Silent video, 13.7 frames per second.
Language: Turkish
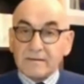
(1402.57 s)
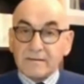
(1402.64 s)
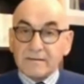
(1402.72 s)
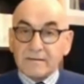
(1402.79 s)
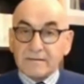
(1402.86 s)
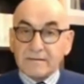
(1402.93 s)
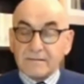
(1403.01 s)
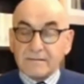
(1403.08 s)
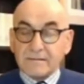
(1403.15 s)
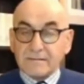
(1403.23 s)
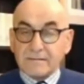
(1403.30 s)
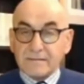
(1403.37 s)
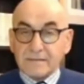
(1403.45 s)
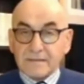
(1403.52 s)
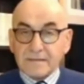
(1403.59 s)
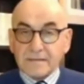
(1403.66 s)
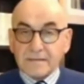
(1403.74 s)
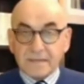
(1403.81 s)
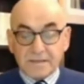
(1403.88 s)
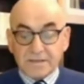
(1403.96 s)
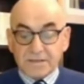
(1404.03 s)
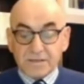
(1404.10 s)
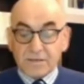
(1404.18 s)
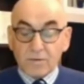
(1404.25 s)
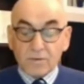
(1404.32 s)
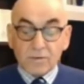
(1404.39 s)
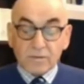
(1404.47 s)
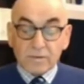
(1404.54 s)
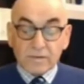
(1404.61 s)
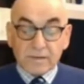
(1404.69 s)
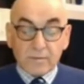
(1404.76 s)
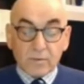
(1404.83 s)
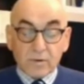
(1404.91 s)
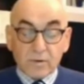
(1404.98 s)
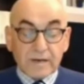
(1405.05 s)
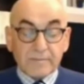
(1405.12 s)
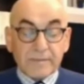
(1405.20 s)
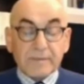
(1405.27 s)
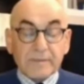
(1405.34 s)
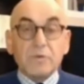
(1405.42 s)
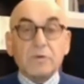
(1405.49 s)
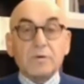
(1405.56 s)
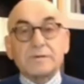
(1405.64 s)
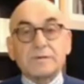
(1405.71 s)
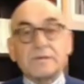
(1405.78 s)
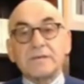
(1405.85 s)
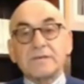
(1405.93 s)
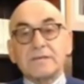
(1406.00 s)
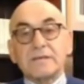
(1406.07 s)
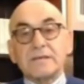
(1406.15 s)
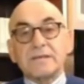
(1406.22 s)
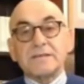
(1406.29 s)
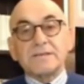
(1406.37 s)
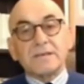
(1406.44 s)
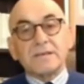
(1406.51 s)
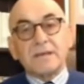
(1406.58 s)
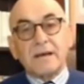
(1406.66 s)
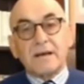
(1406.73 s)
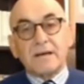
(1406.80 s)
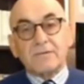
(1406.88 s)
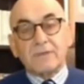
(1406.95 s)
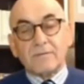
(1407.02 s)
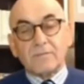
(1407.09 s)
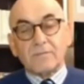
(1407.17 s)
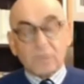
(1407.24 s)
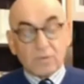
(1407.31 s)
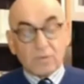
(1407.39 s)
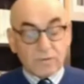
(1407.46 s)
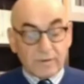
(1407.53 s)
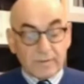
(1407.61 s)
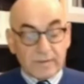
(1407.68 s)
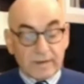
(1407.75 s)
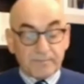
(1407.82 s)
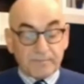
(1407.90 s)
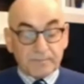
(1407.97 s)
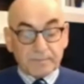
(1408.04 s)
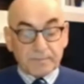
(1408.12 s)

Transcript: Ee, nasıl gelişir, onu da tam olarak bilmiyoruz. Sadece Erdoğan mutlu ama.